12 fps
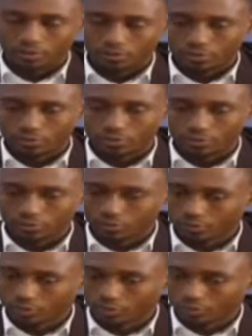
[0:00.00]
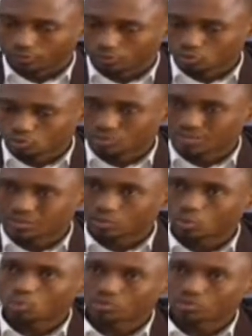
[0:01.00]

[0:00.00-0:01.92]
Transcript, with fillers: euh, tout ce qui